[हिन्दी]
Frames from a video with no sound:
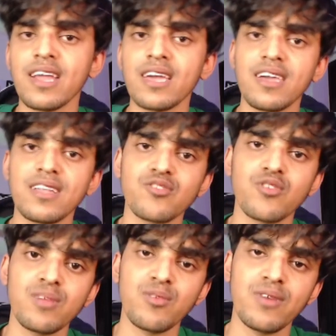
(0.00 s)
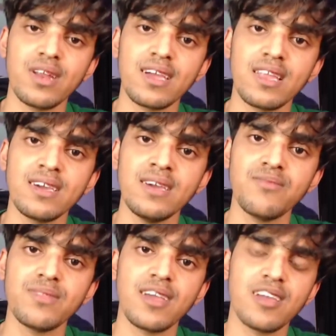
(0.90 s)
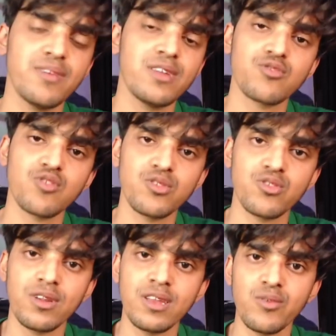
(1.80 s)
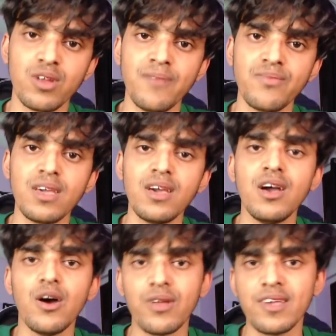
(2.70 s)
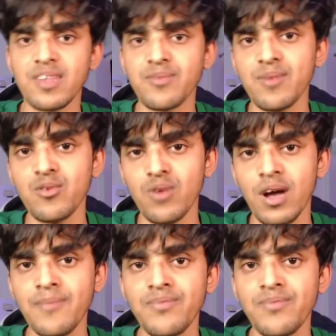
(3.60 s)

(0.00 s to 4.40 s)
किया था सॉरी बुलवाने के लिए लेकिन मैंने उसको भी सॉरी नहीं बोला और ये सब जब हुआ